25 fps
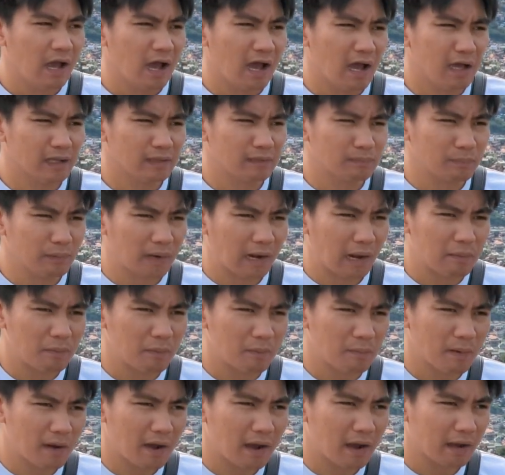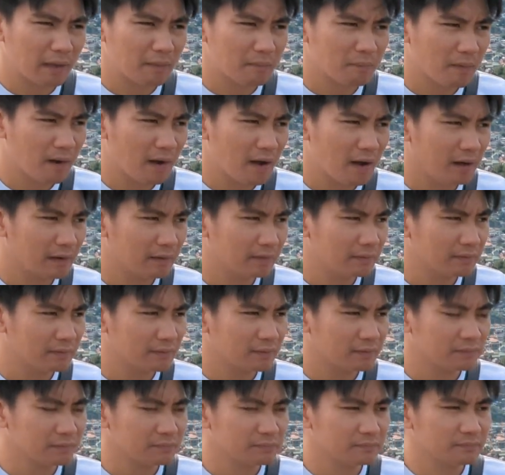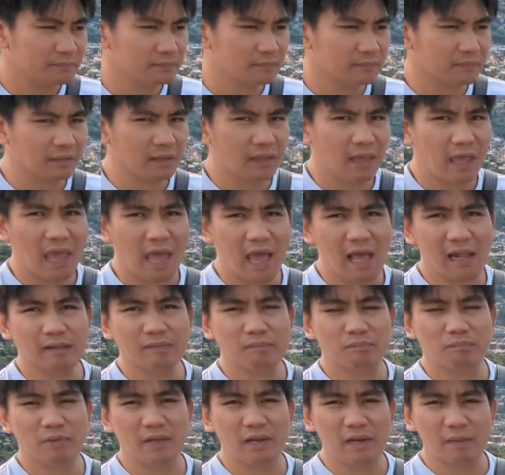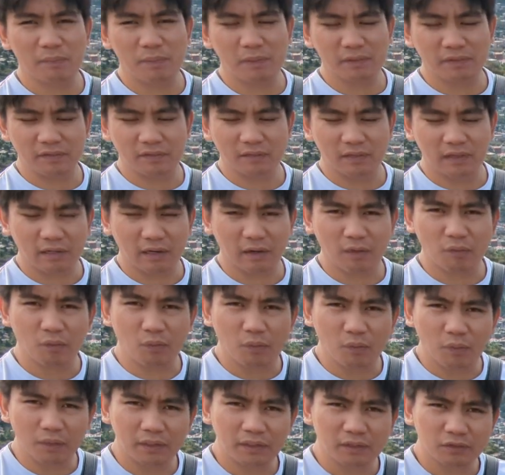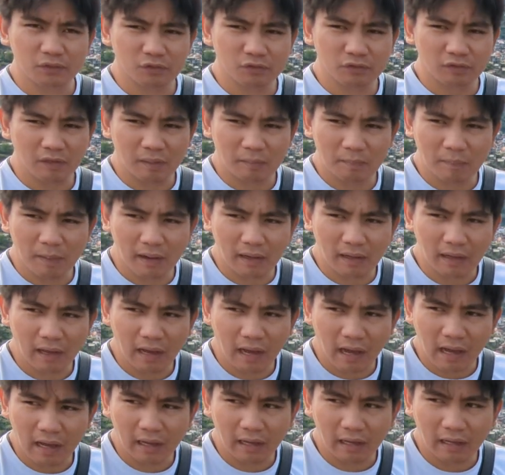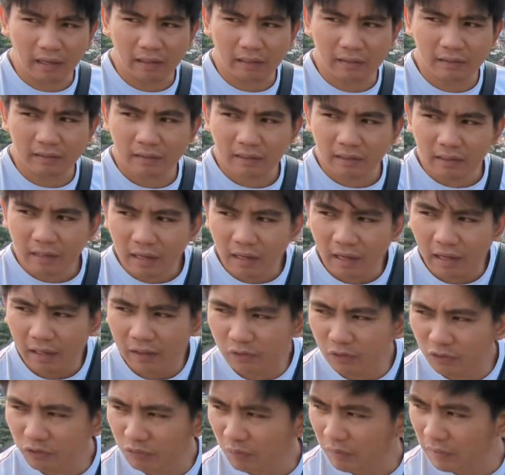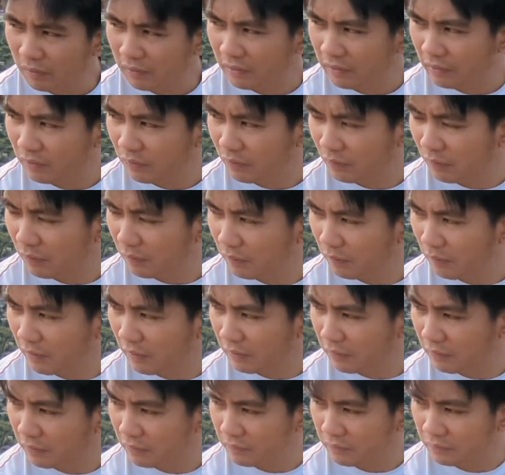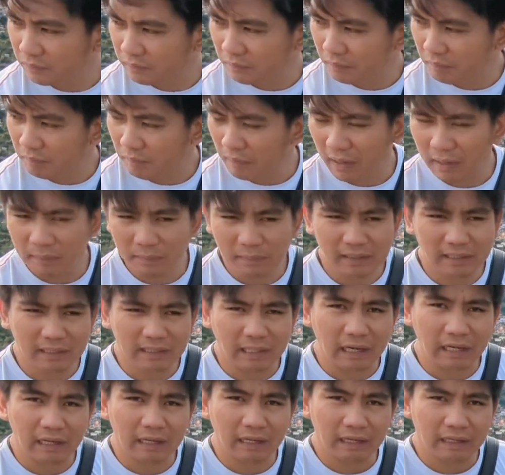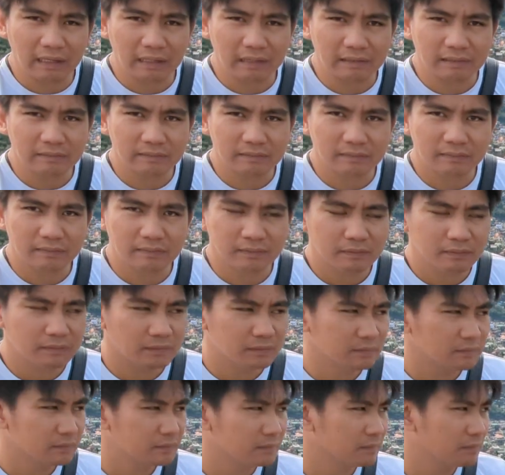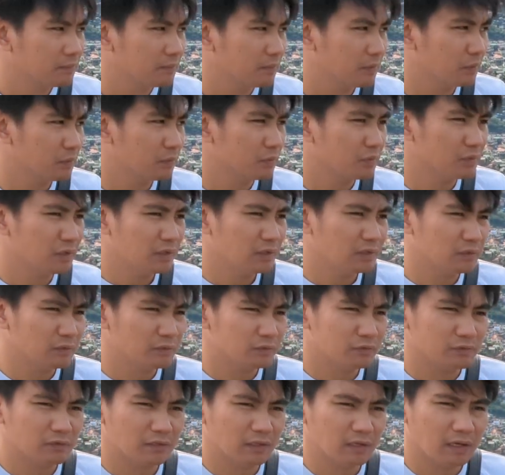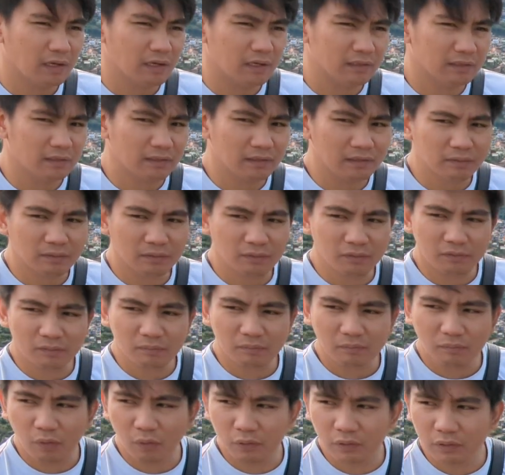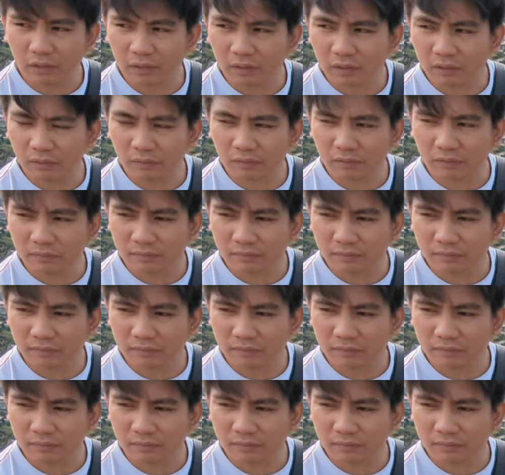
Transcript: at marami pa ang health benefits ang nakukuha dito sa pagnganganga kaya solid dito ano, mga matatanda pero dito sa ating modern